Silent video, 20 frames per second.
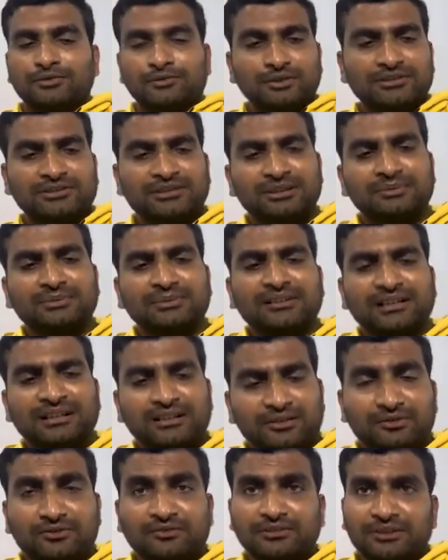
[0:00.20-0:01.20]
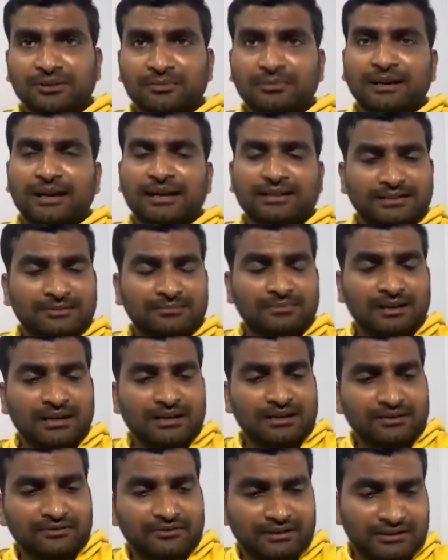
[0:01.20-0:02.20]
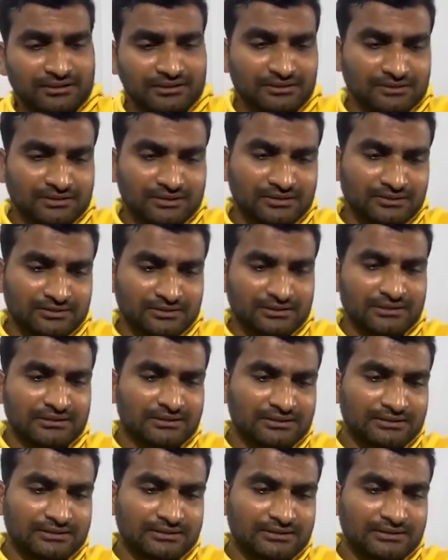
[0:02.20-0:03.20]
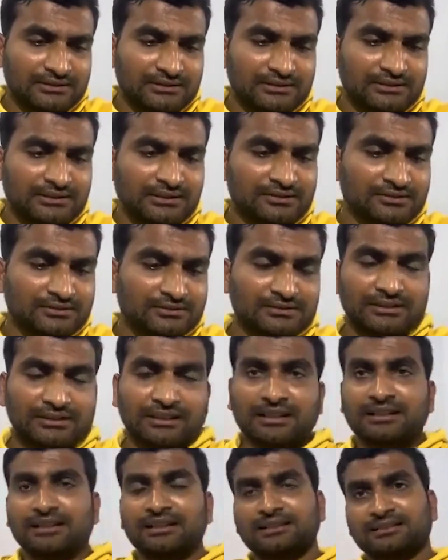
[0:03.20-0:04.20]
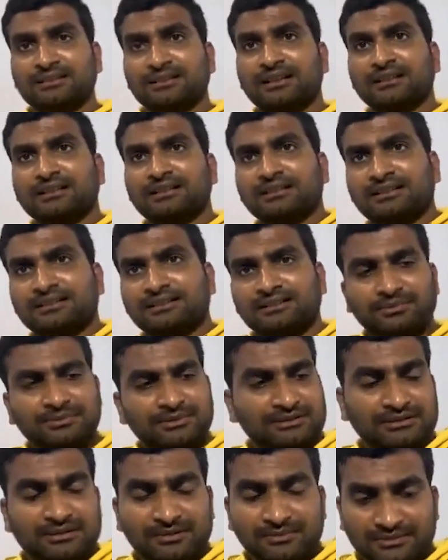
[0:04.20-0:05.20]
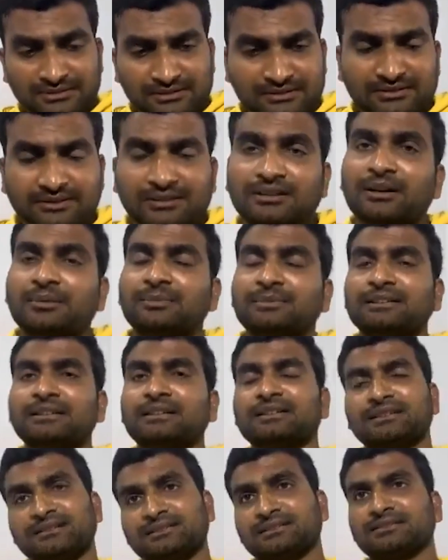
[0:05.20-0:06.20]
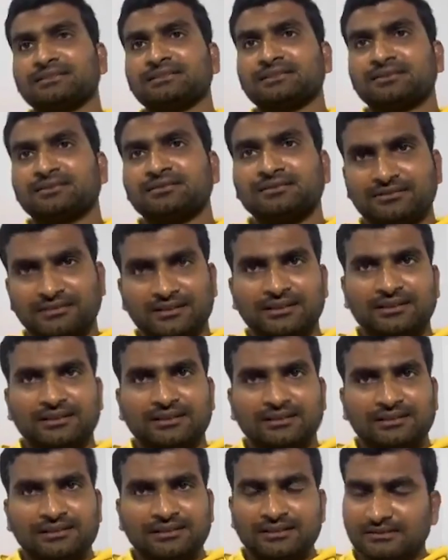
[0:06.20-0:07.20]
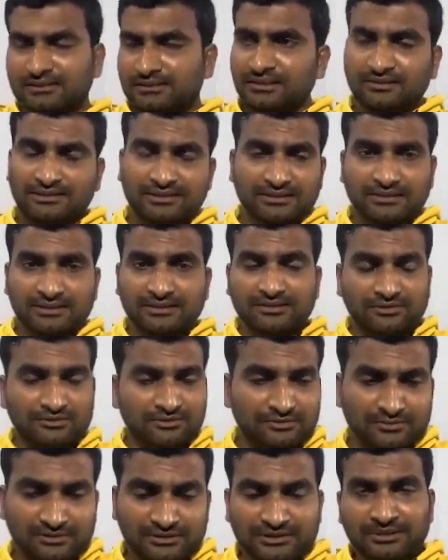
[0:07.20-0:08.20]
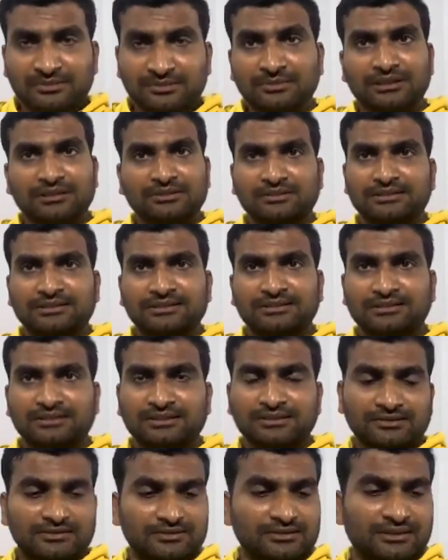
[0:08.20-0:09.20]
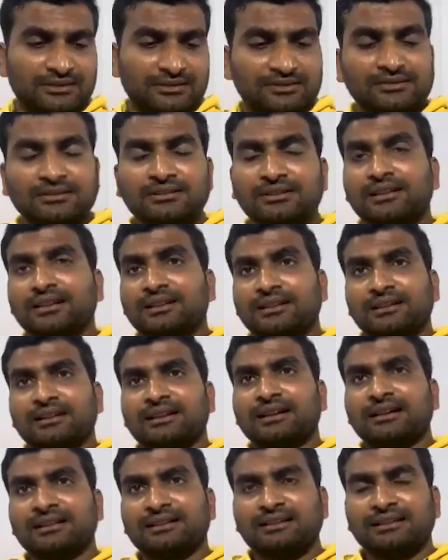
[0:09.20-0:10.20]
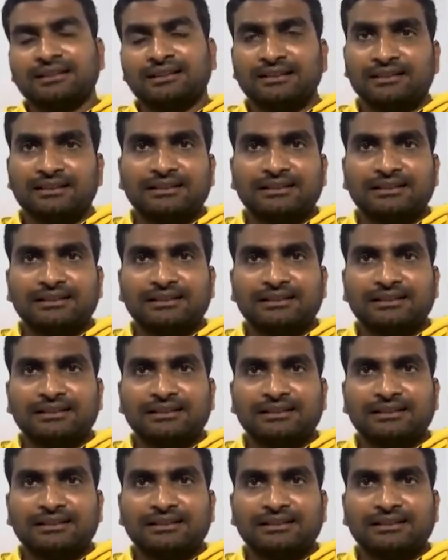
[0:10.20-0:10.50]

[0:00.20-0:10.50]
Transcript: సోషల్ మీడియాలో ఒక వీడియో బాగా బాగా వైరల్ అవుతా ఉంది ఇతను శకలక శంకర్ అని చెప్పి జబర్దస్త్ లో కమెడియన్ గా చేశాడు ఈయన తర్వాత ఏదో రెండు మూడు సినిమాలు కూడా తీసినట్టున్నాడు కానీ